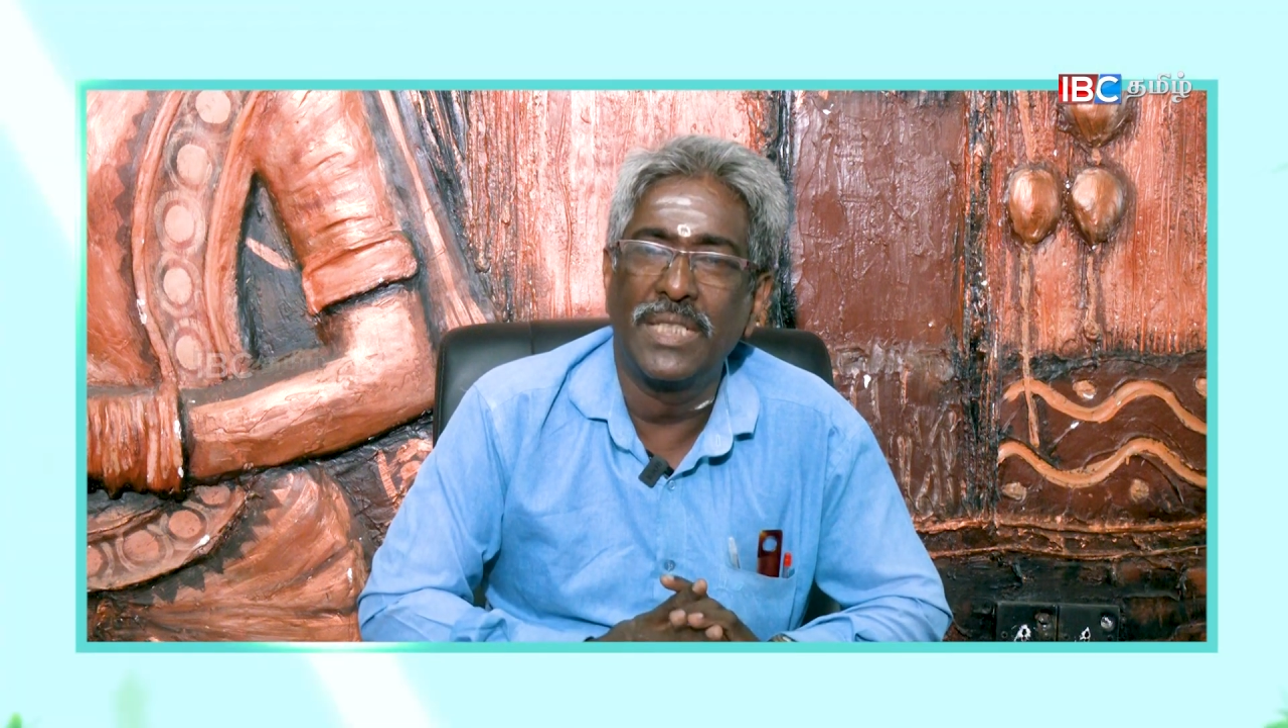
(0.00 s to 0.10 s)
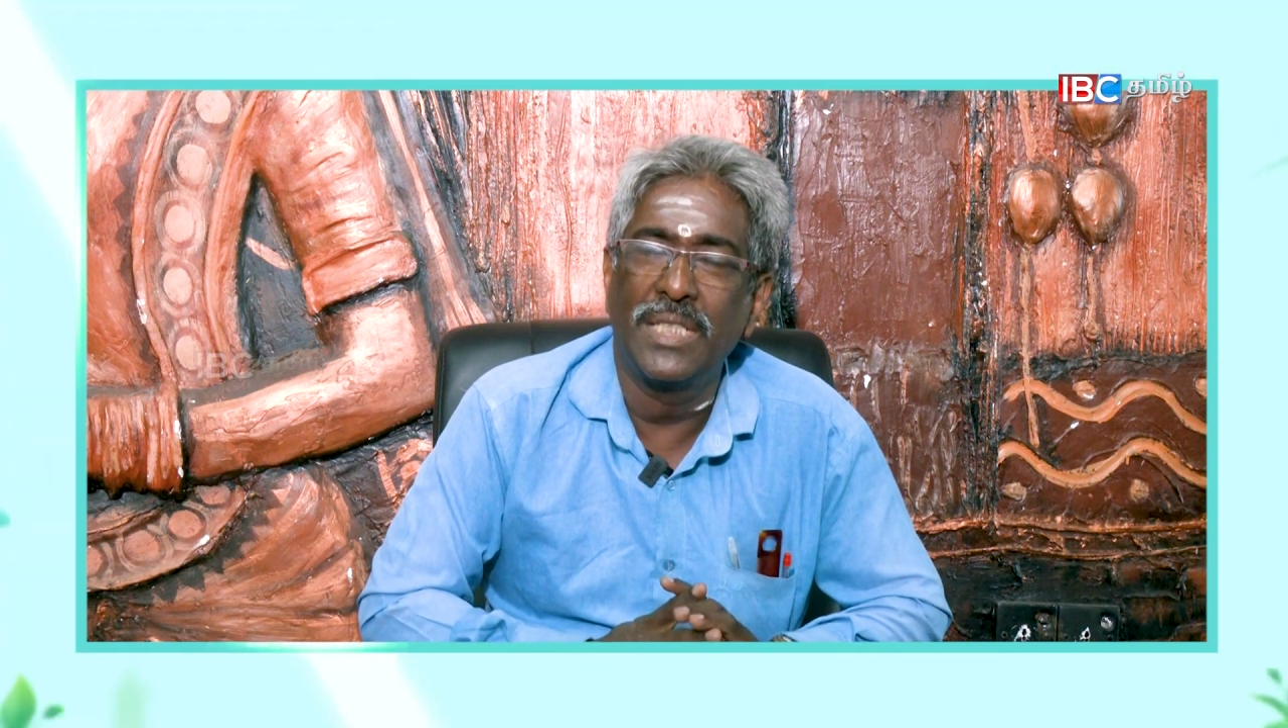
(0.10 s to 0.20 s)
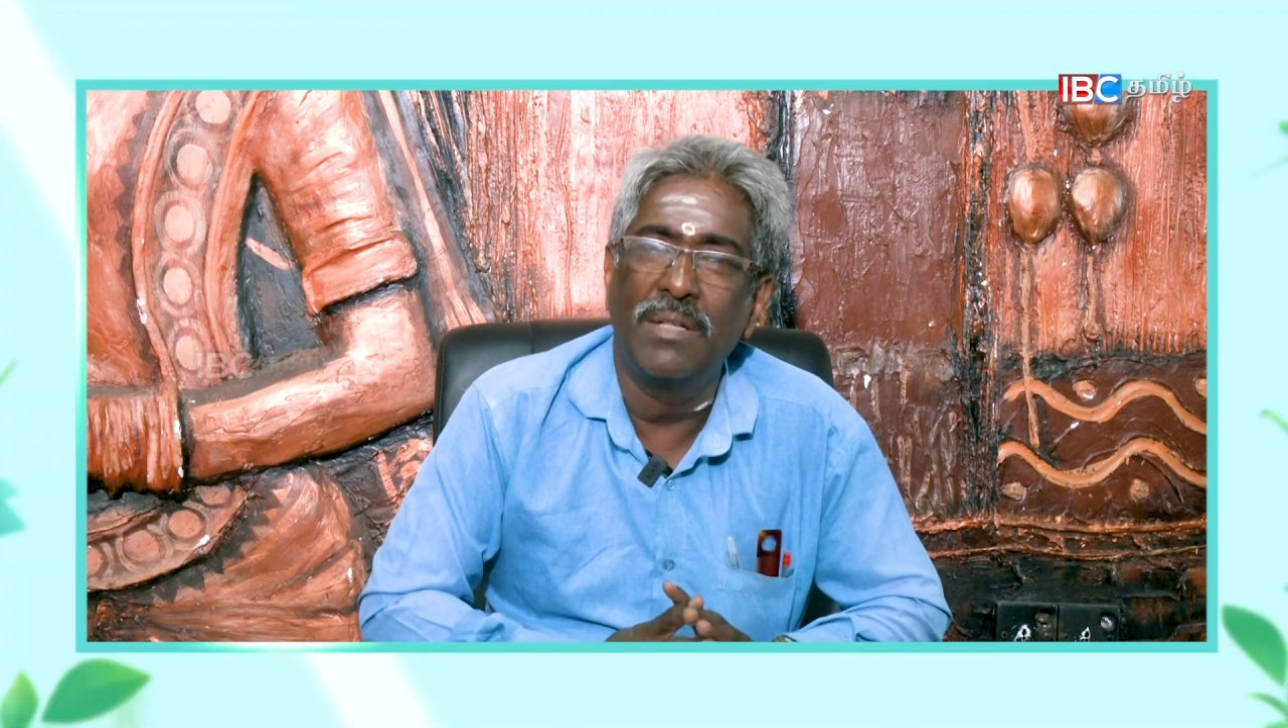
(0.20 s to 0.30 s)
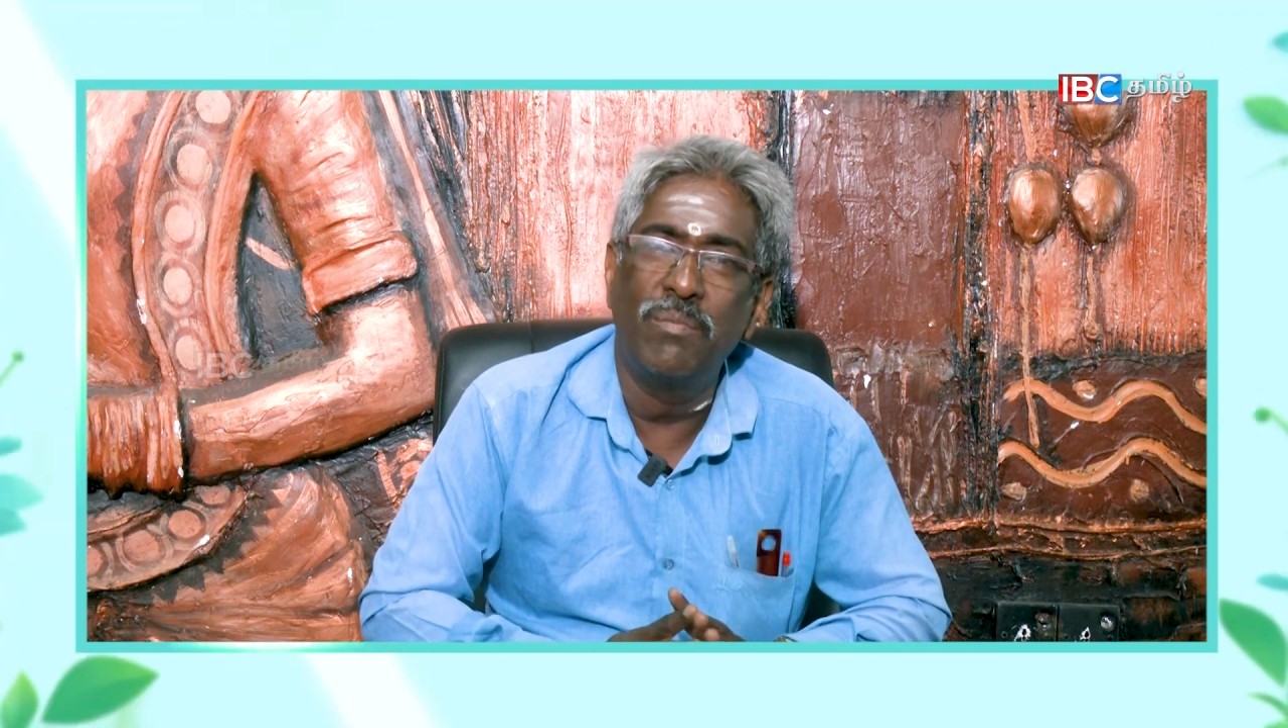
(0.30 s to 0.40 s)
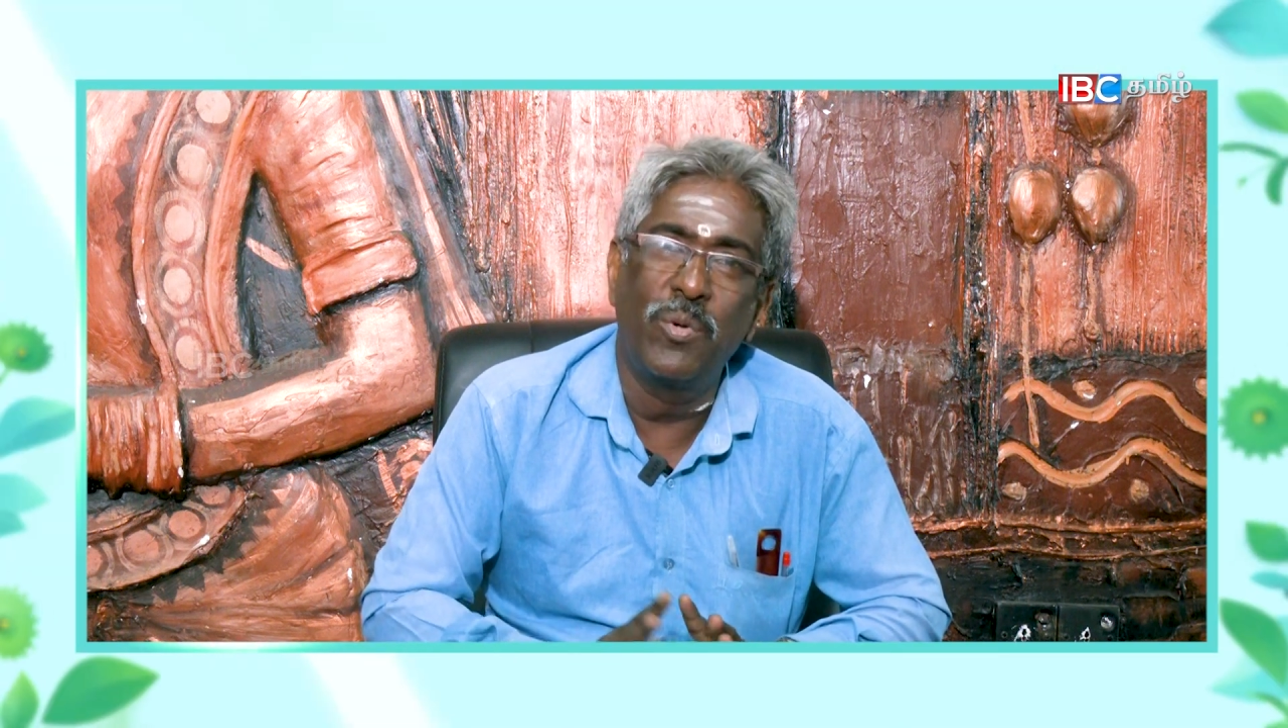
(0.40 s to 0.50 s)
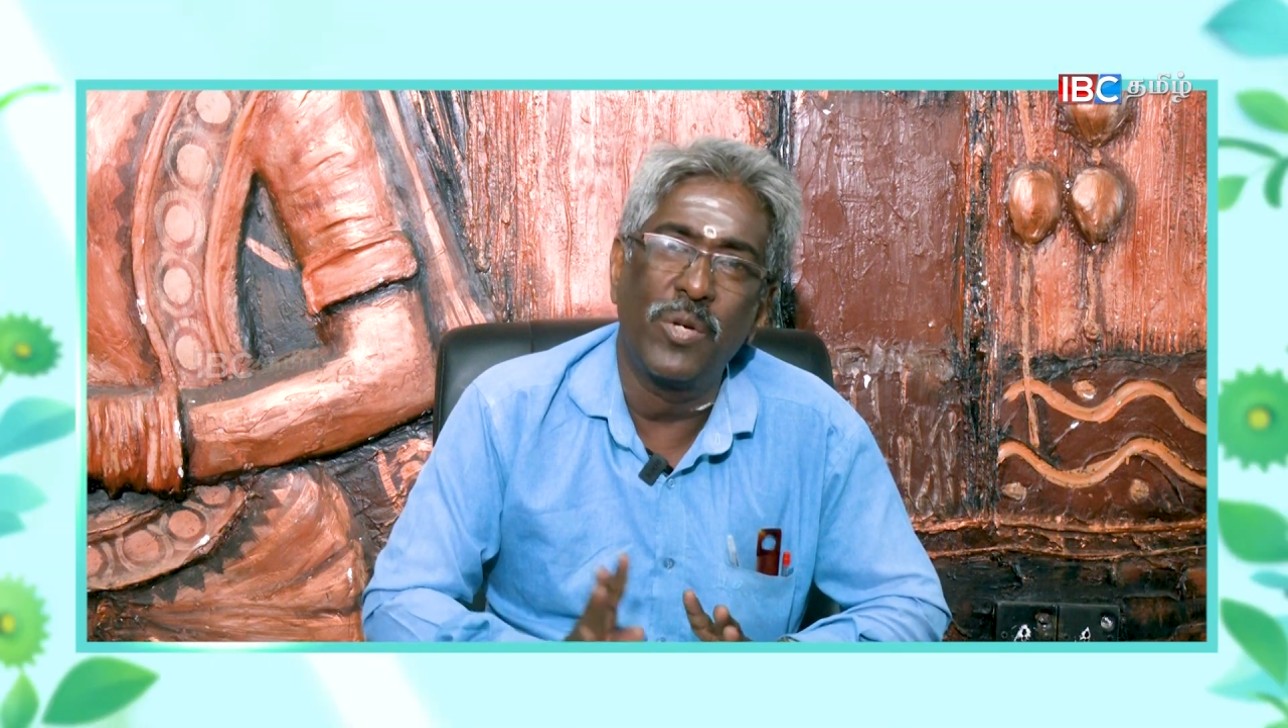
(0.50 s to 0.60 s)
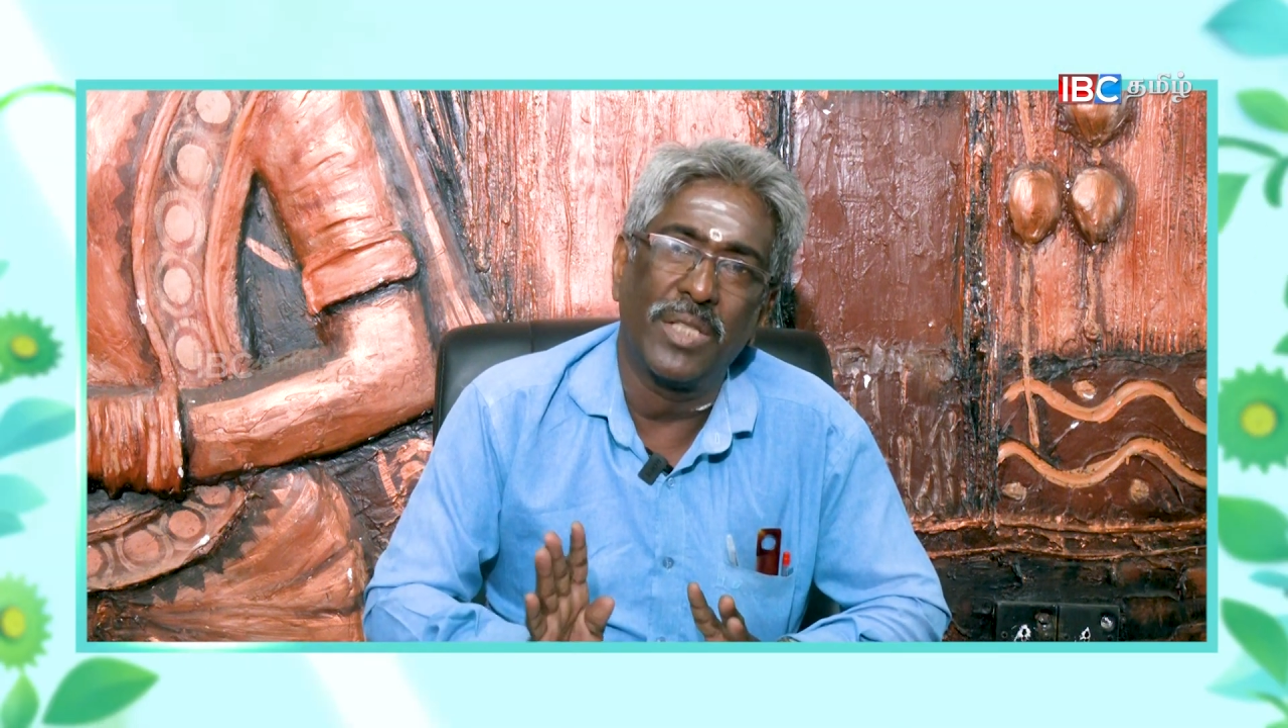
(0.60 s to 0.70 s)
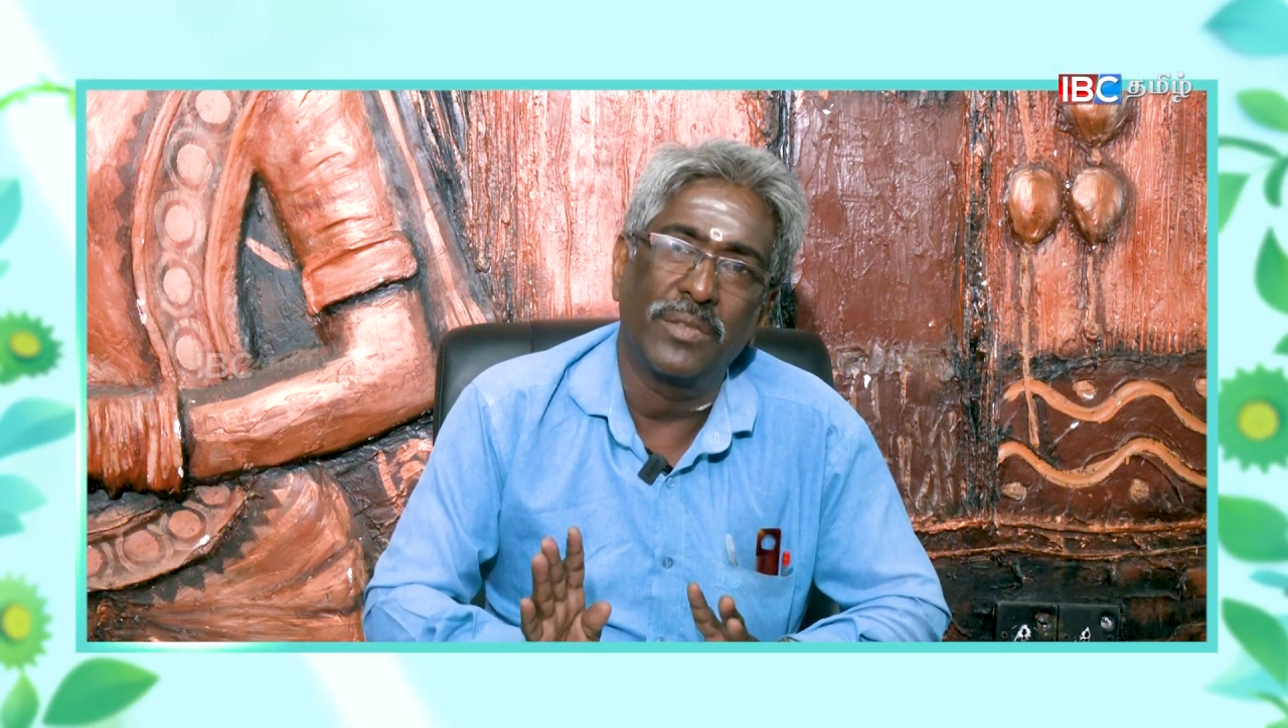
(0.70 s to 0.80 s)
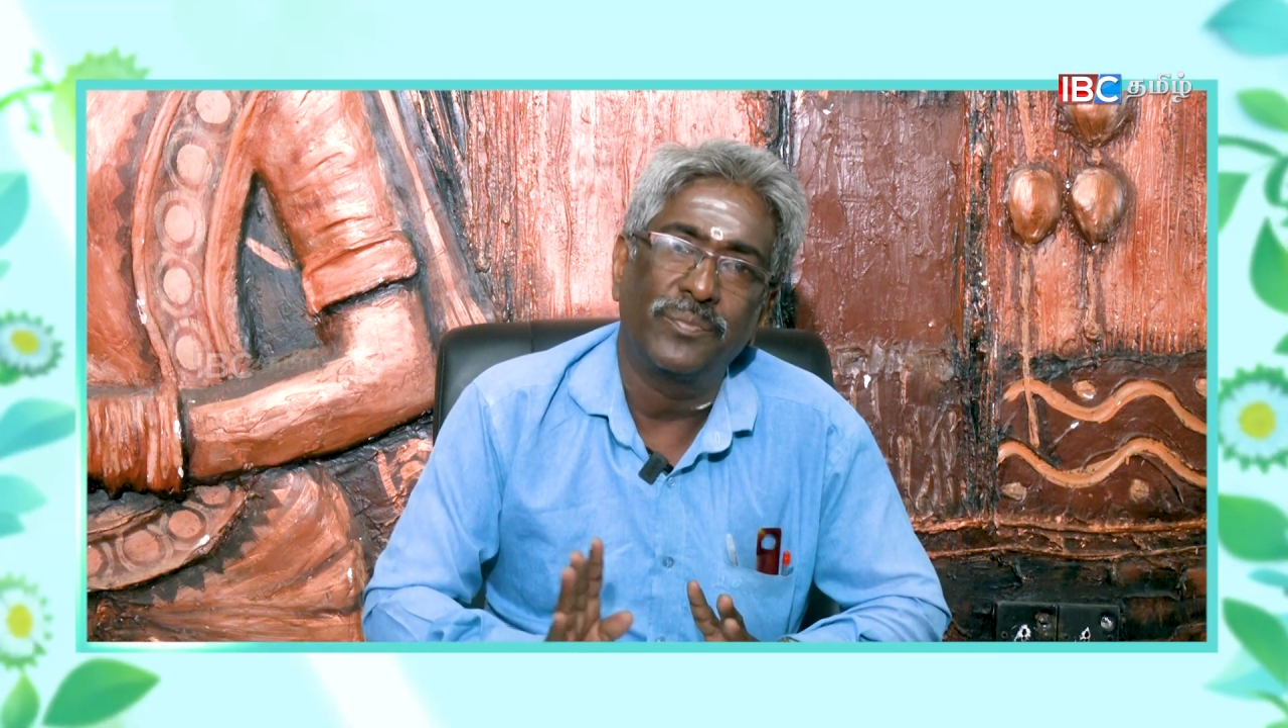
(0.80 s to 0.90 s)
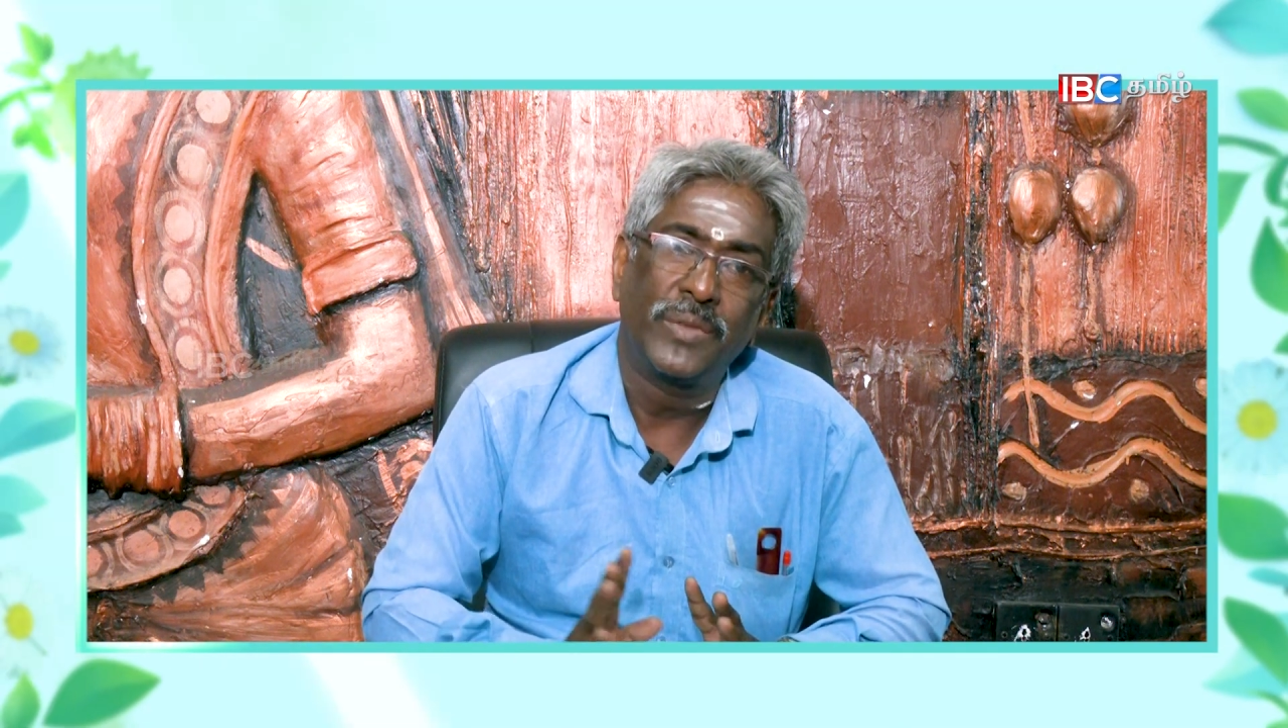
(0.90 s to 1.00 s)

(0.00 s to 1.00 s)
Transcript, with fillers: சிங்கம் போனது